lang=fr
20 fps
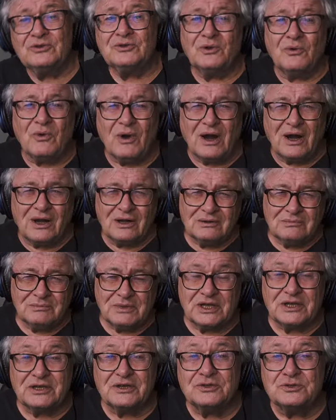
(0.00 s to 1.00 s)
de quoi
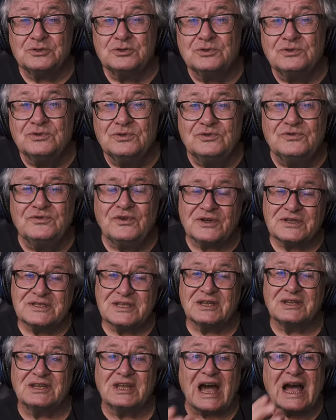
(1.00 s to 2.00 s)
bah, Que j'ouvre
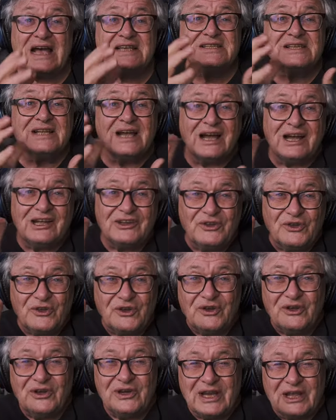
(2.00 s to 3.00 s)
cette case-là
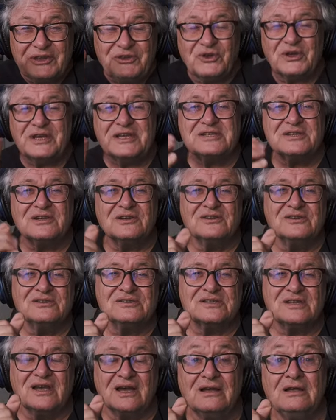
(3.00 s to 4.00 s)
de
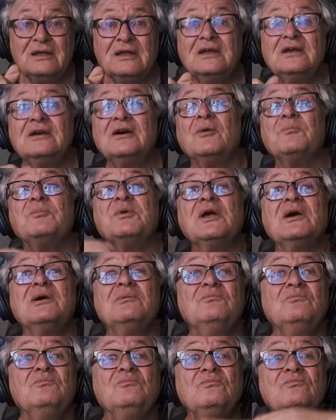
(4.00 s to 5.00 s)
l'adolescence en plein
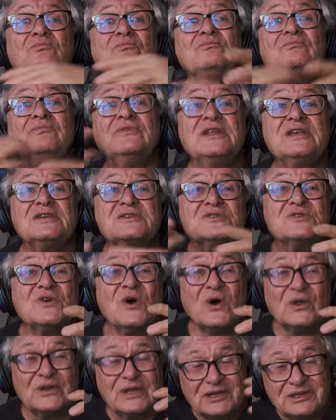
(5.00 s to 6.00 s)

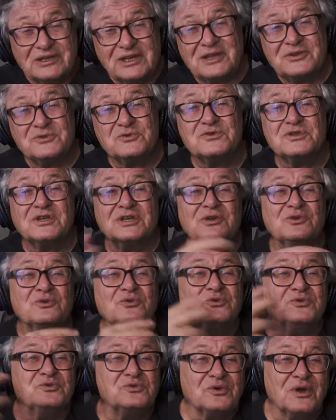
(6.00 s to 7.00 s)
essor de l'industrie
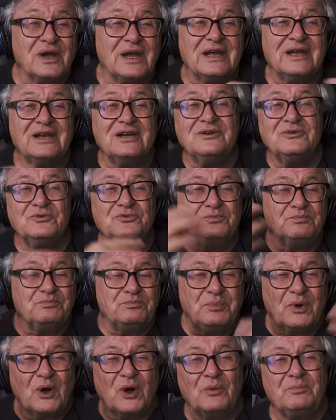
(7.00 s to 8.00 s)
culturelle, du
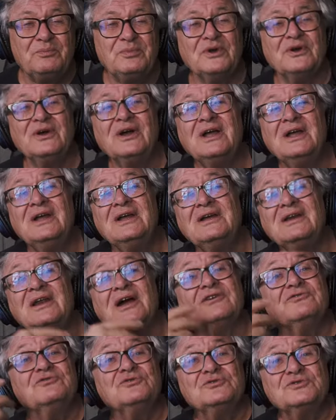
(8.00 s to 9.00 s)
pop, euh, la
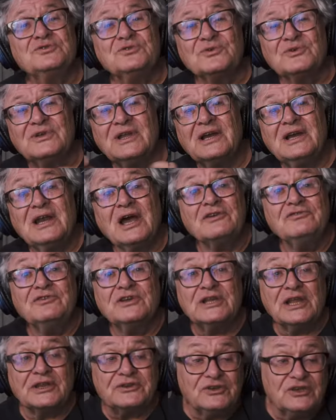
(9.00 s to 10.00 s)
révolution, de, l'arrivée
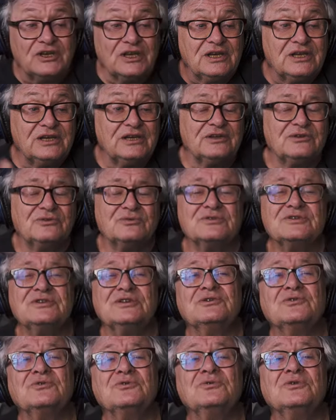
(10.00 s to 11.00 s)
de la télé, tous
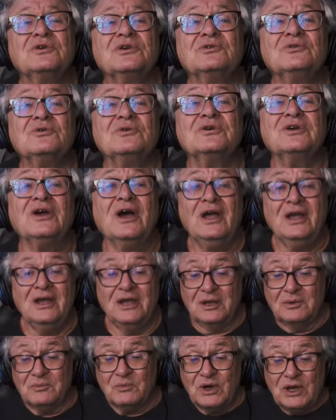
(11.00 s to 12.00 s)
ces trucs. Et donc,
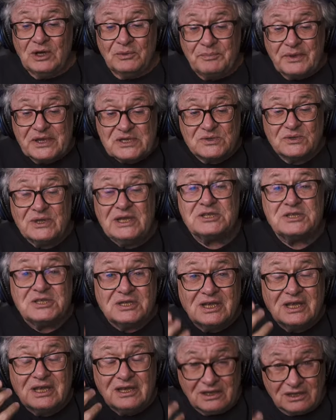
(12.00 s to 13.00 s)
moi, le personnage,
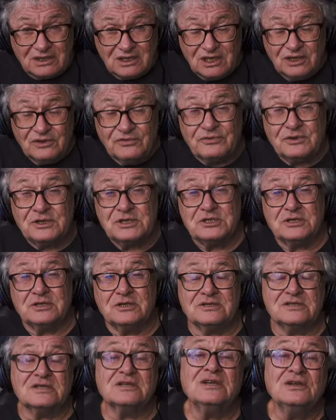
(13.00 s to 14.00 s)
c'était Keith
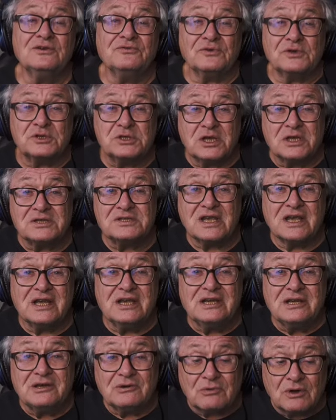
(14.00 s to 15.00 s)
Richards. Keith Richards et
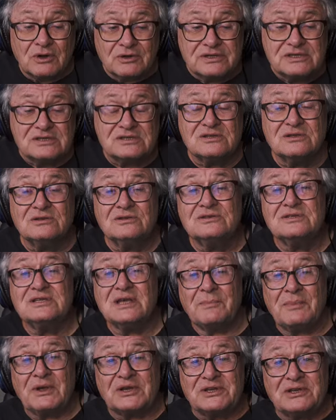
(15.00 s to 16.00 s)
les Rolling Stones. Et
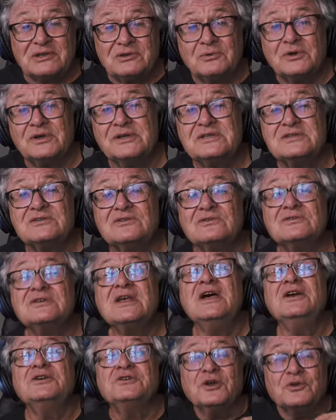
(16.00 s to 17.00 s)
à partir de Rolling Stones,
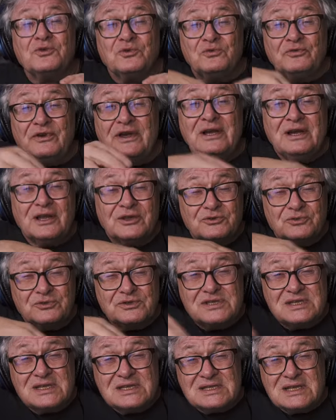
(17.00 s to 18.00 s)
je retrouvais là,
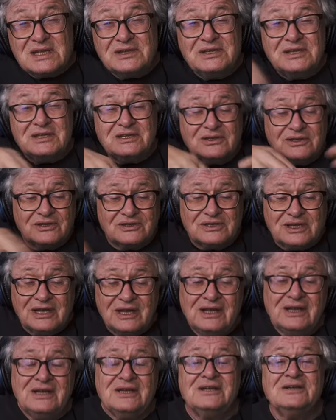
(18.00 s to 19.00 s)
toutes ces années euh,
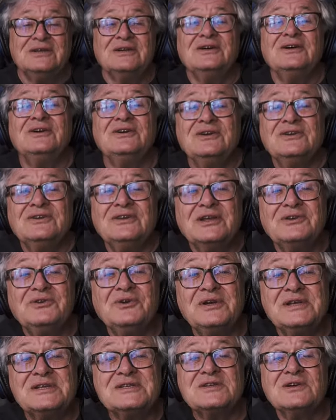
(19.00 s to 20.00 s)
euh,
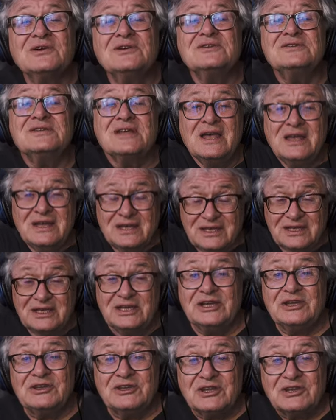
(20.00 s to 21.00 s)
d'adolescence. Et
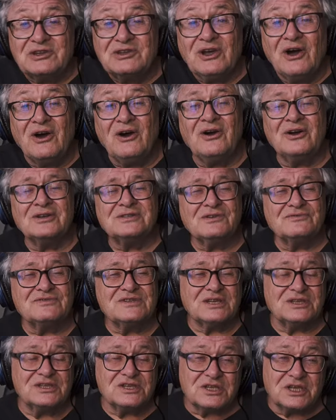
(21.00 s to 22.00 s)
il était temps, ça
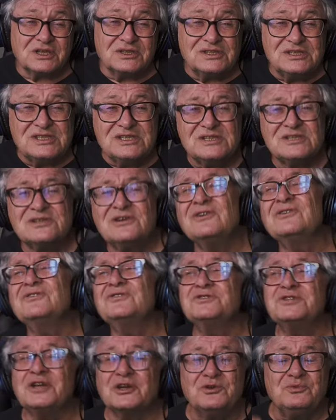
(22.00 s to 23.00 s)
faisait déjà dix ans
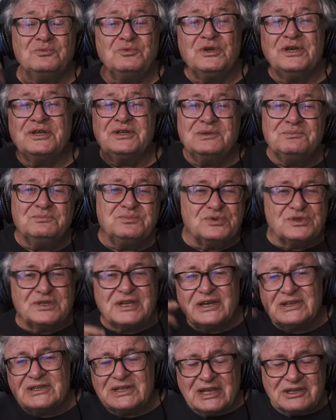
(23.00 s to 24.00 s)
que j'accumulais des
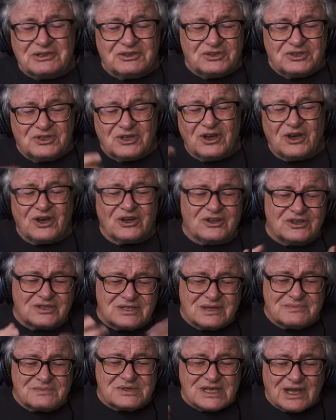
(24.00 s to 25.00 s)
bouquins de la doc, et
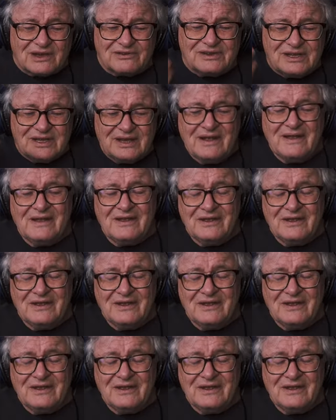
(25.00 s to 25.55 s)
ça me servait